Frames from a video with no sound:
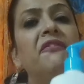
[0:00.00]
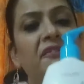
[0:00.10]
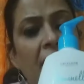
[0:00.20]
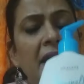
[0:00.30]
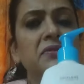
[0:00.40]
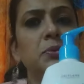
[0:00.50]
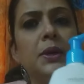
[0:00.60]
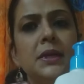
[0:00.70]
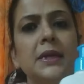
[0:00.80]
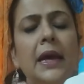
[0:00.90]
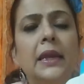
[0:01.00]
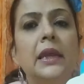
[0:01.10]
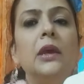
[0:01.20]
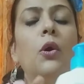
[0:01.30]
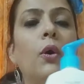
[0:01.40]
529
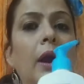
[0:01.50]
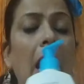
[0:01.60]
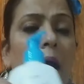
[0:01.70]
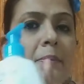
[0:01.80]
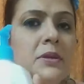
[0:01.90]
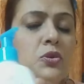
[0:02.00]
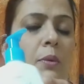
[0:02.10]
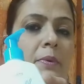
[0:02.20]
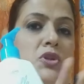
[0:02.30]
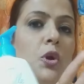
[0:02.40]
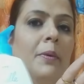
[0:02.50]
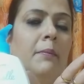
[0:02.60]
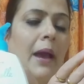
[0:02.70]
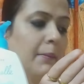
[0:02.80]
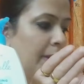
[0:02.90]
की और आप इसको अपने शॉपिंग
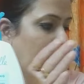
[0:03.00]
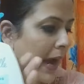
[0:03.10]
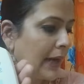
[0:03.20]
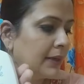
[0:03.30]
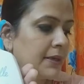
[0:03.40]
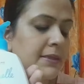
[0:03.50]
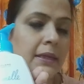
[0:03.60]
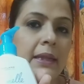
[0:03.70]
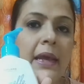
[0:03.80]
बैग में ऐड कर सकते